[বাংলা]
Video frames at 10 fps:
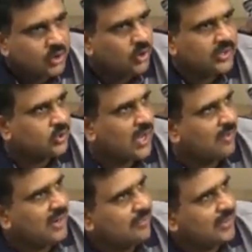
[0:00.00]
তখন কিন্তু
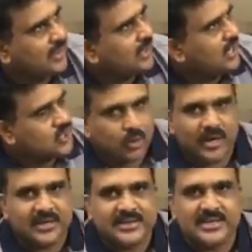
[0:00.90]
আমার আমার আপনার
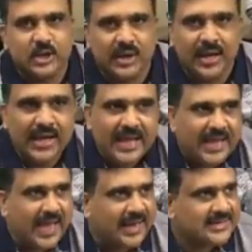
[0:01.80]
সবার হাতে ছিল না
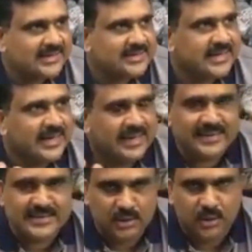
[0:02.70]
একটা শ্রেণীর
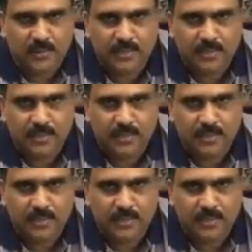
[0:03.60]
হাতে ছিল